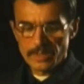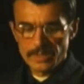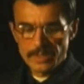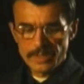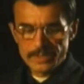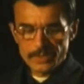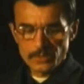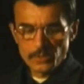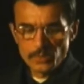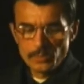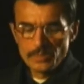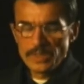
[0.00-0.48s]

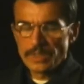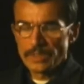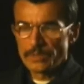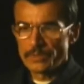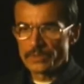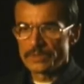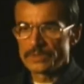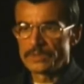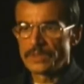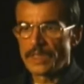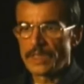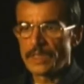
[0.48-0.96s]
Если у меня,
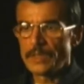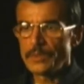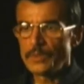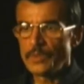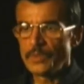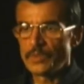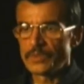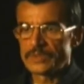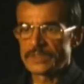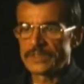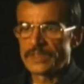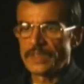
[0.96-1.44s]
говорю,
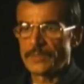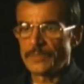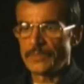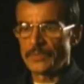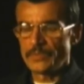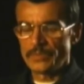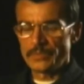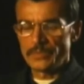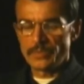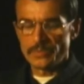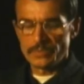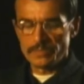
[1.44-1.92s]
дорогого
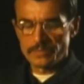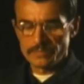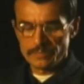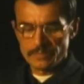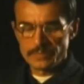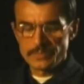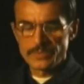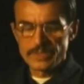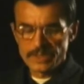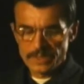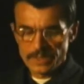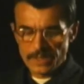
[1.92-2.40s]
самого, говорю,
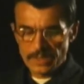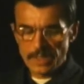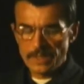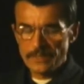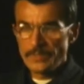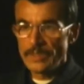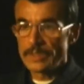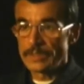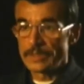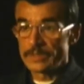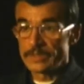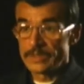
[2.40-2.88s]

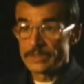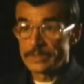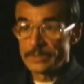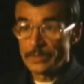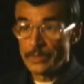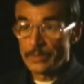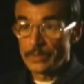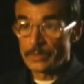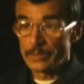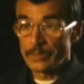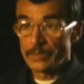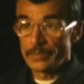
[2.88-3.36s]
человека,
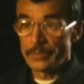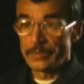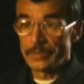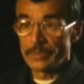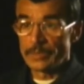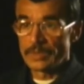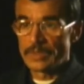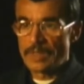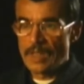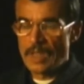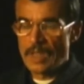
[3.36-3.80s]
сестренку, говорю,